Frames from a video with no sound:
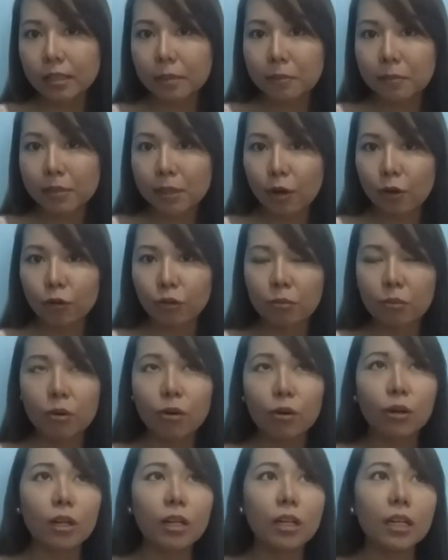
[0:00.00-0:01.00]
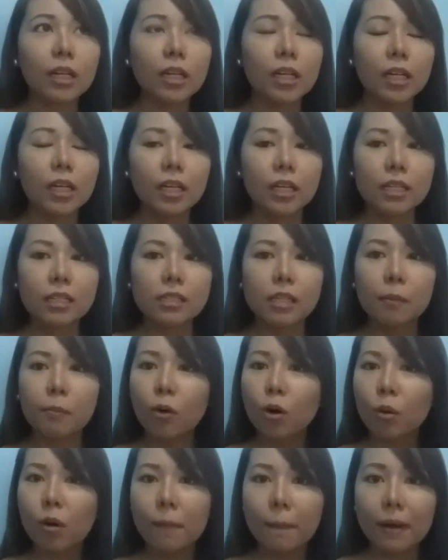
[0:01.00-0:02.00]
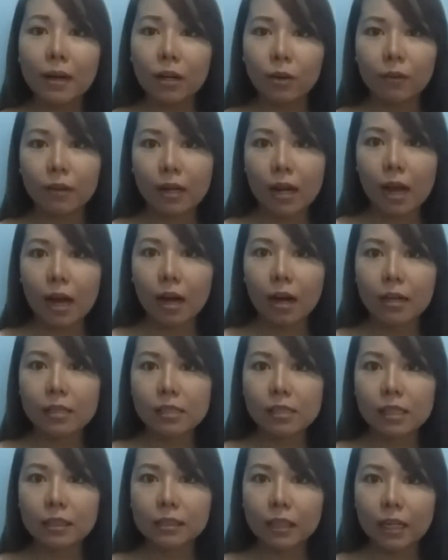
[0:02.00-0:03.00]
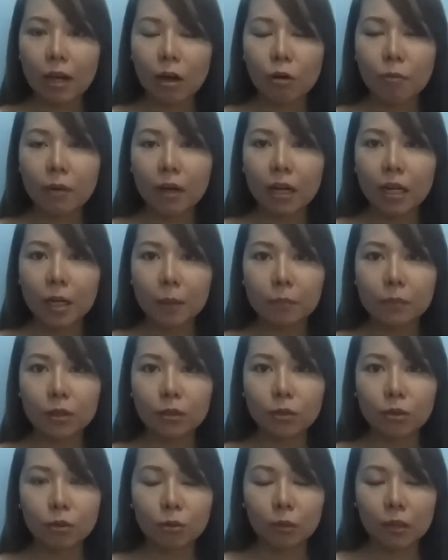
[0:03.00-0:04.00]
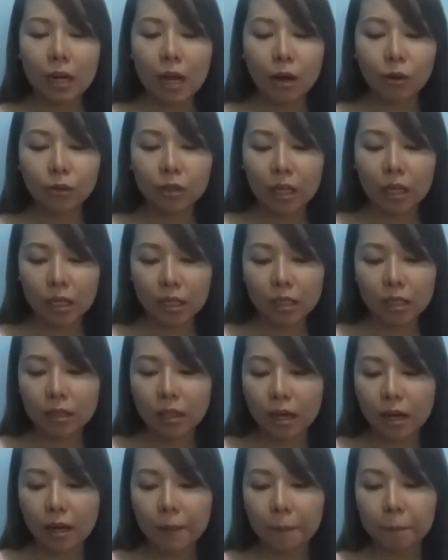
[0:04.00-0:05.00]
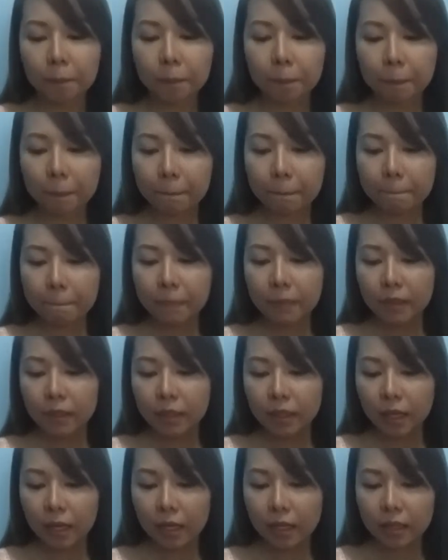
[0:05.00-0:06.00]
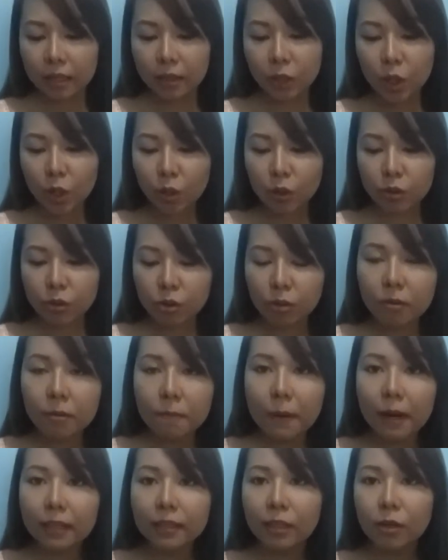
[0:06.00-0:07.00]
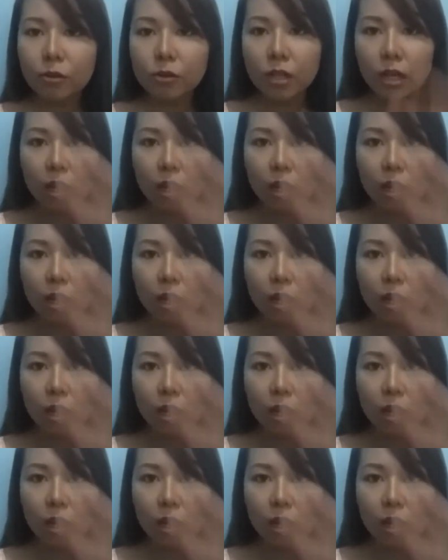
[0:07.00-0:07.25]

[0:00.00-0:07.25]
SM South Mall. Sa MOA parang wala. Kasi nagtry ako maghanap din doon, wala akong nakita. And yun, so mapakita ko